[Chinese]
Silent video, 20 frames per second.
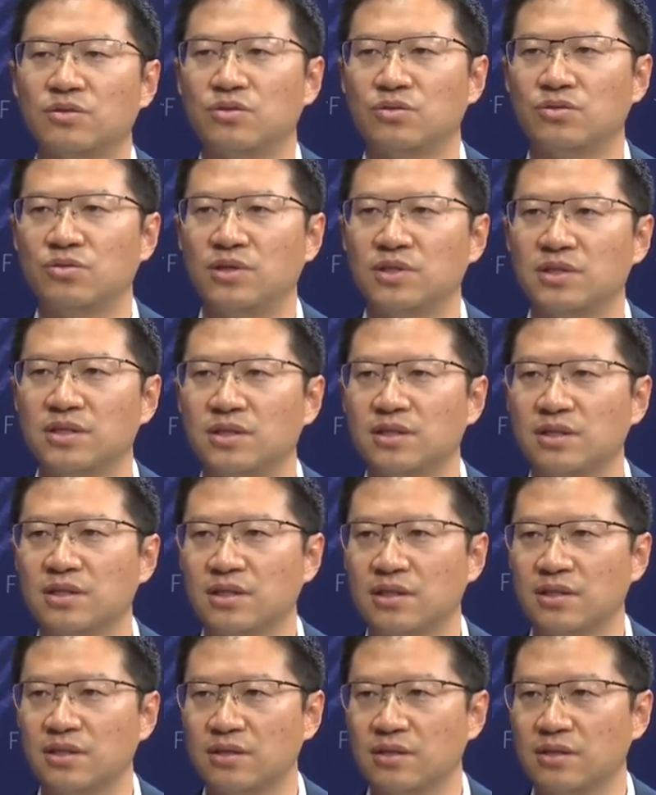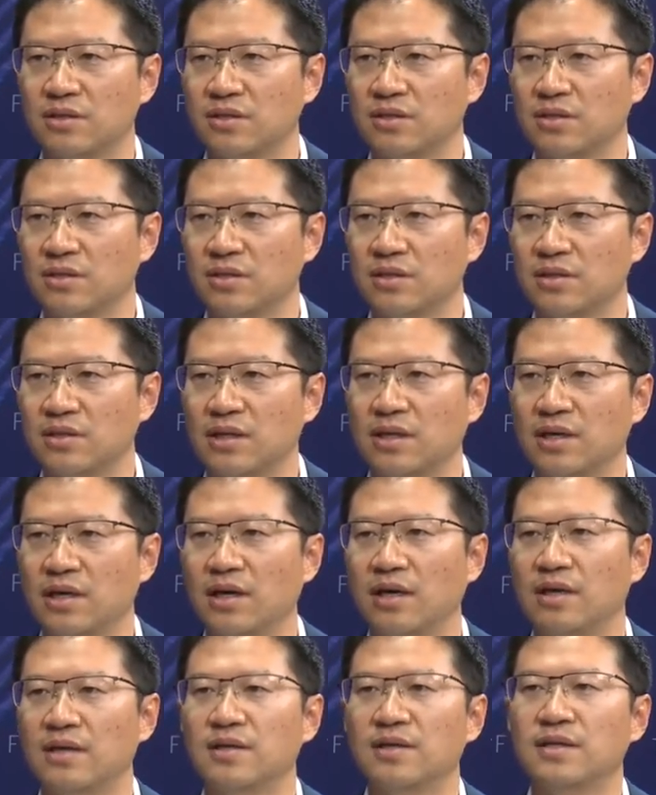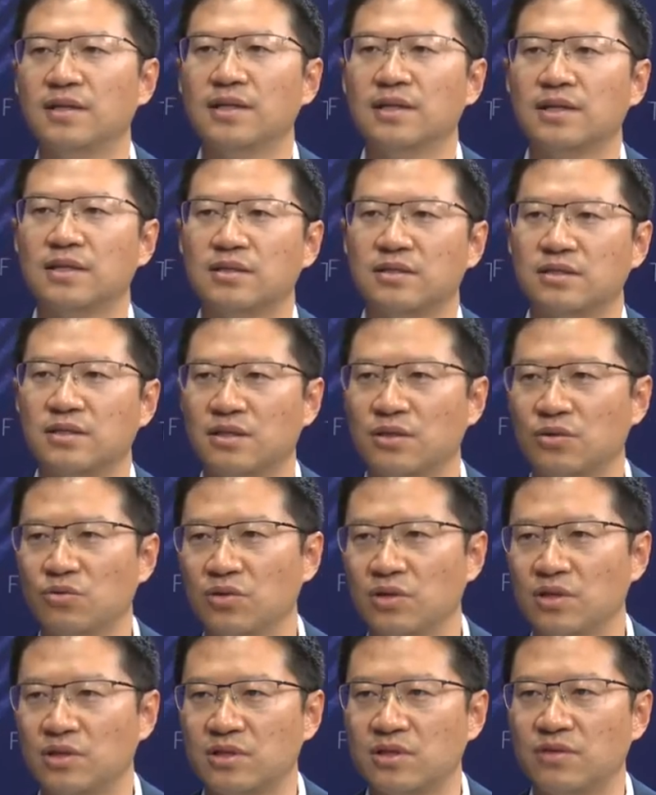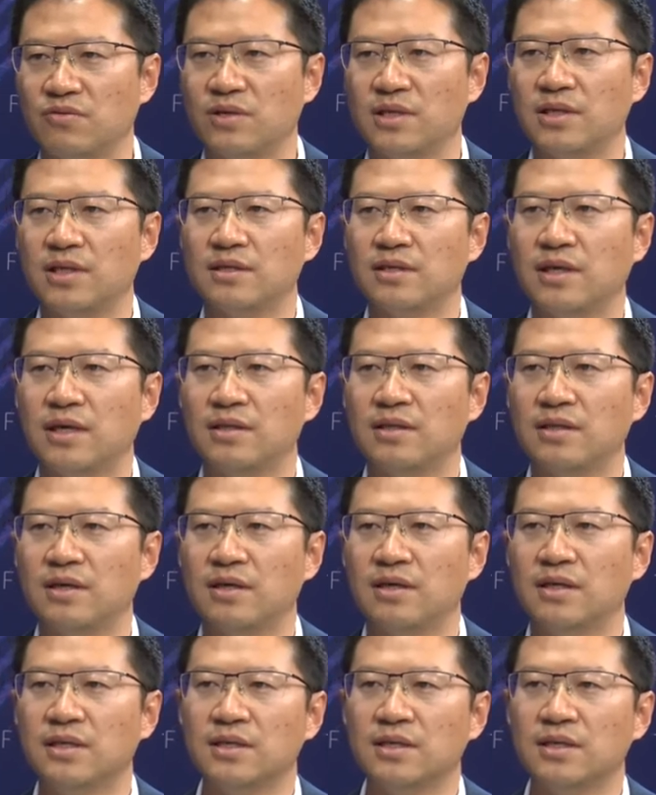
撞击的这个能量，这个过程是非常难的，